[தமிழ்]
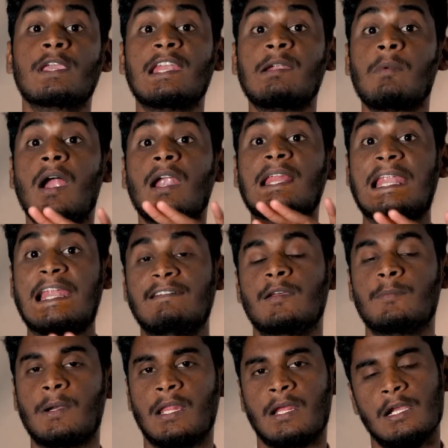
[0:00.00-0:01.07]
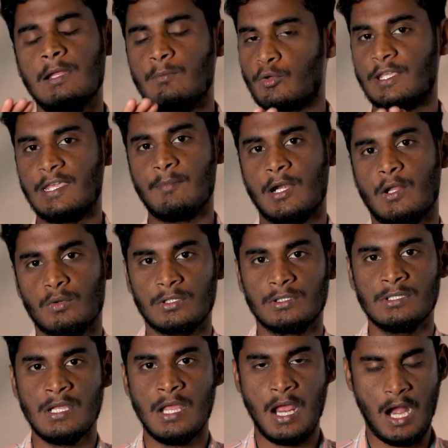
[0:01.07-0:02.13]
உயரமான ரயில்வே பாலங்களில் முக்கியமான ஒன்று
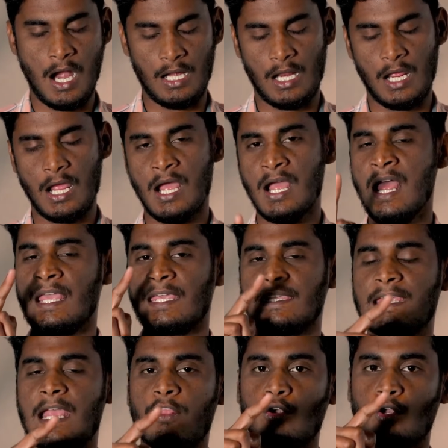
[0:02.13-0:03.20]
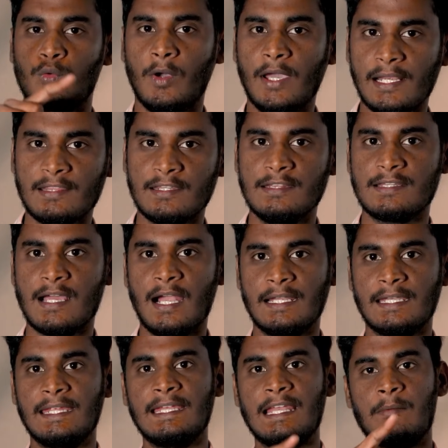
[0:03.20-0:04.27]
ஆனால் இங்கே அதோட உயரத்தையும்
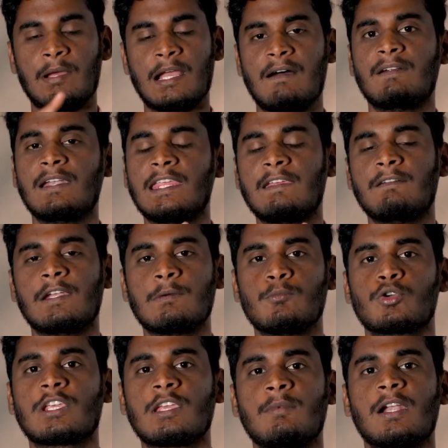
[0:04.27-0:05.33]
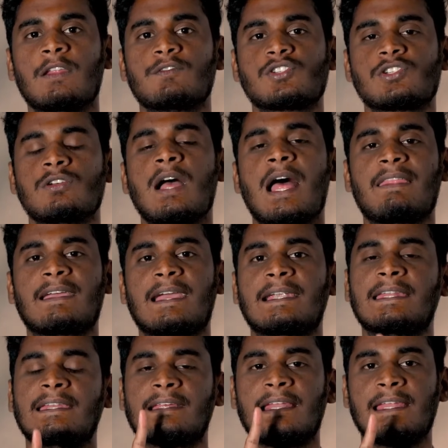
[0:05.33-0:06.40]
தாண்டி நம்ம கவனிக்க வேண்டிய முக்கியமான விஷயம் அதை
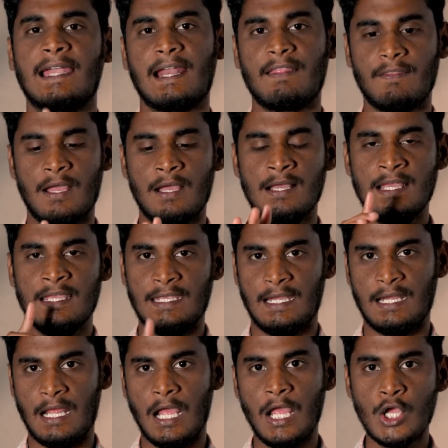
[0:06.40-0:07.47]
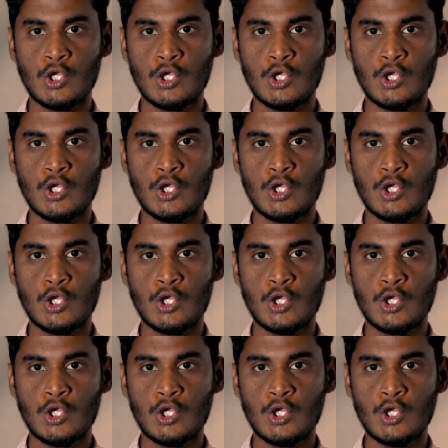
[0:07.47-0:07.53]
கட்டியிருக்கிற இடம் தான் ஏன்னா